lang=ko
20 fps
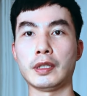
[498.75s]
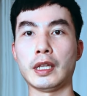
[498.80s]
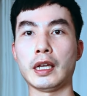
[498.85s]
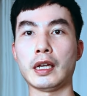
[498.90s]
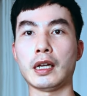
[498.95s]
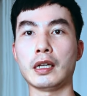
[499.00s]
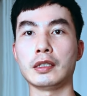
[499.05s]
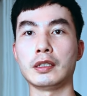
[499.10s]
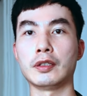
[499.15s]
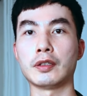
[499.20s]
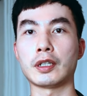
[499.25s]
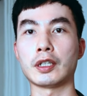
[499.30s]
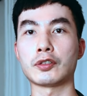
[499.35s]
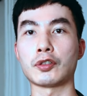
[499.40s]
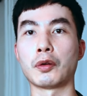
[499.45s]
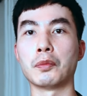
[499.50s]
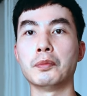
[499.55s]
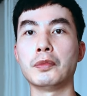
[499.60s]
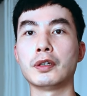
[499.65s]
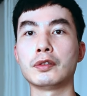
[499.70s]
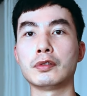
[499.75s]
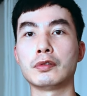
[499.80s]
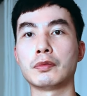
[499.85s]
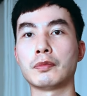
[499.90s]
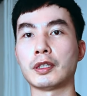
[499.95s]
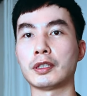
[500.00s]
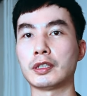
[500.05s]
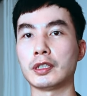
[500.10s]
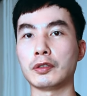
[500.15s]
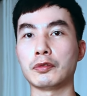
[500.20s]
내가 이렇게
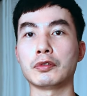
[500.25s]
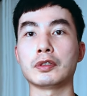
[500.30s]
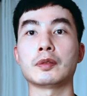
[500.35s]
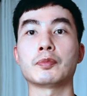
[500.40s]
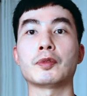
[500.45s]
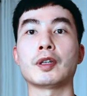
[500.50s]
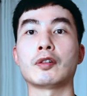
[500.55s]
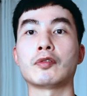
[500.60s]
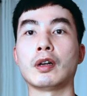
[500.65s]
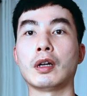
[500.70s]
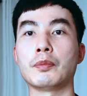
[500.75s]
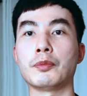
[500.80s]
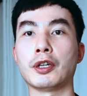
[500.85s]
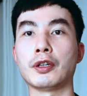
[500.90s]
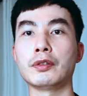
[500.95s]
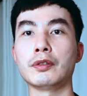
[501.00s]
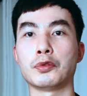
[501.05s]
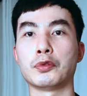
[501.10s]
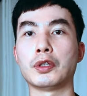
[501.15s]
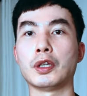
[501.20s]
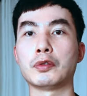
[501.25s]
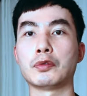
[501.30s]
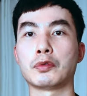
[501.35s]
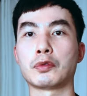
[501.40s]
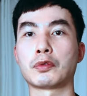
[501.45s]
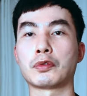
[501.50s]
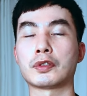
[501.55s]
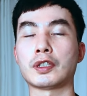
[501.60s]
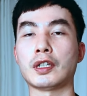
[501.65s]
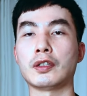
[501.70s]
정면으로만 찍고 싶다고 하면 이대로
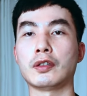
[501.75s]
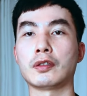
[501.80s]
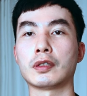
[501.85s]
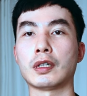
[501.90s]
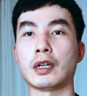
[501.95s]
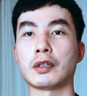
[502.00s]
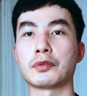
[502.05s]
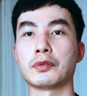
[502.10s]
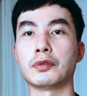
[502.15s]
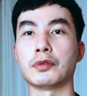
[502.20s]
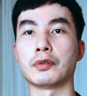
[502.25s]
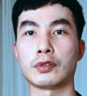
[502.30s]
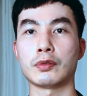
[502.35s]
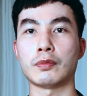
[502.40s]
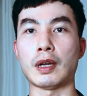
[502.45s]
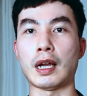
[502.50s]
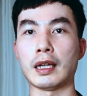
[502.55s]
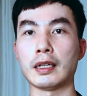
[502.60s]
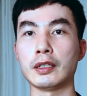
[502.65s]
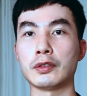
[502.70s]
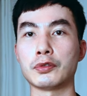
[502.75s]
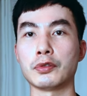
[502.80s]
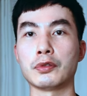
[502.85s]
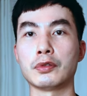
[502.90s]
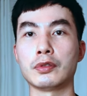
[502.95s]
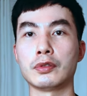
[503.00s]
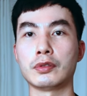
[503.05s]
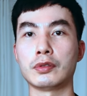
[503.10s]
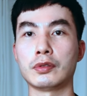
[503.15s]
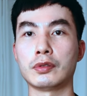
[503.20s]
놓고 촬영을 하고 좀
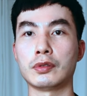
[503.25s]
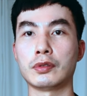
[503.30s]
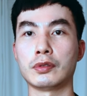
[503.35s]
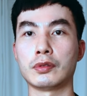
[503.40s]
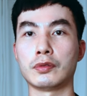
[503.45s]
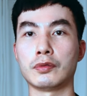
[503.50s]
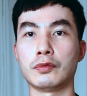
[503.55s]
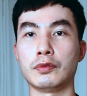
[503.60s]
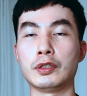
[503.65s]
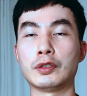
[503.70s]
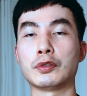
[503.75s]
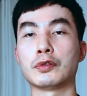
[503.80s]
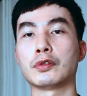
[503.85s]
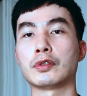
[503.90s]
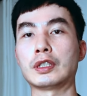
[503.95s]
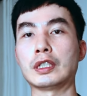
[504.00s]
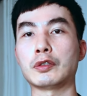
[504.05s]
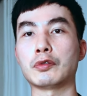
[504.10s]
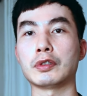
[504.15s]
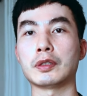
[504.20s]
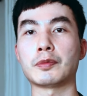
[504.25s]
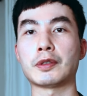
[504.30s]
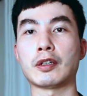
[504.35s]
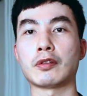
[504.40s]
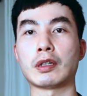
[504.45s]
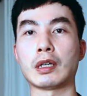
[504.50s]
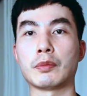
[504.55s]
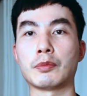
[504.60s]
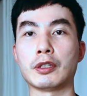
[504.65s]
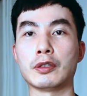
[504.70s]
아래쪽을 위주로 찍고
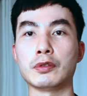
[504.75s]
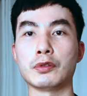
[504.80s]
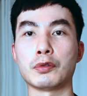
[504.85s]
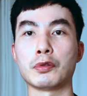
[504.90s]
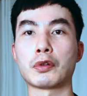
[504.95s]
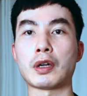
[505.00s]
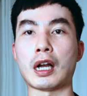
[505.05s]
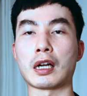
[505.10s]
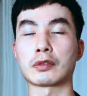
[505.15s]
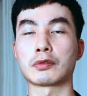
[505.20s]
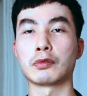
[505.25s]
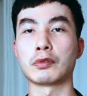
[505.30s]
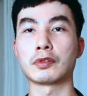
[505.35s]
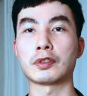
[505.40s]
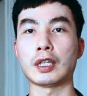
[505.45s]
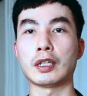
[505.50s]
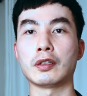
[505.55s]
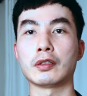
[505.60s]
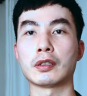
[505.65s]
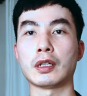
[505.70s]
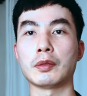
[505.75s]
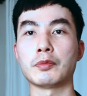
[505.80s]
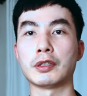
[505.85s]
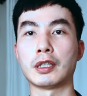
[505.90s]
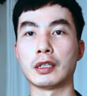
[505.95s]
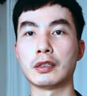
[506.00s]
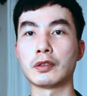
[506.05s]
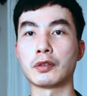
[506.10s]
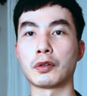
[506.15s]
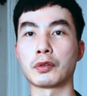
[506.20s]
싶다고 하면 이 각도로 촬영을 하면
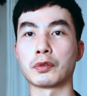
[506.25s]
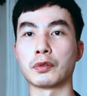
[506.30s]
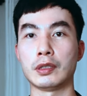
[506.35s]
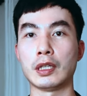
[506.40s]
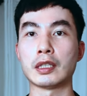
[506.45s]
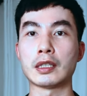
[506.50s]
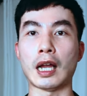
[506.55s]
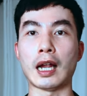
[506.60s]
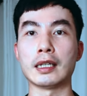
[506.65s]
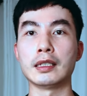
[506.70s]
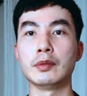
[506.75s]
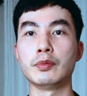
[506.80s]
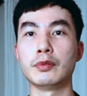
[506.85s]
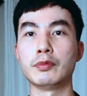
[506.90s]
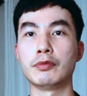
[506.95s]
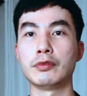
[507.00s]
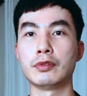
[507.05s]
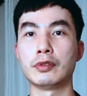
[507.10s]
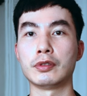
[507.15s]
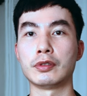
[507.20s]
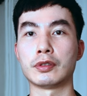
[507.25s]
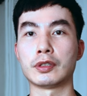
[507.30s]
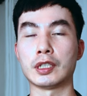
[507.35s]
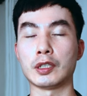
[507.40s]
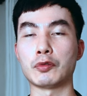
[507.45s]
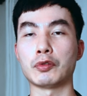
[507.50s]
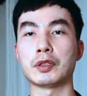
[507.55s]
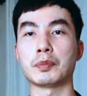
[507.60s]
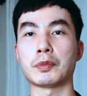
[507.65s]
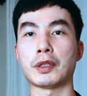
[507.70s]
되는 거고 내 다리 부분을
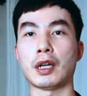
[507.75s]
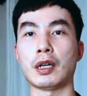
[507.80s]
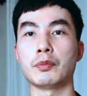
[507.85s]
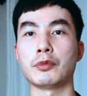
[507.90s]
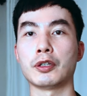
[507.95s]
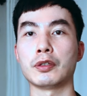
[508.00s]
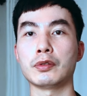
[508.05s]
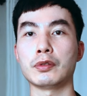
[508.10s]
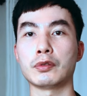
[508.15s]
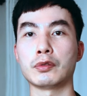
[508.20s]
찍고 싶다 하면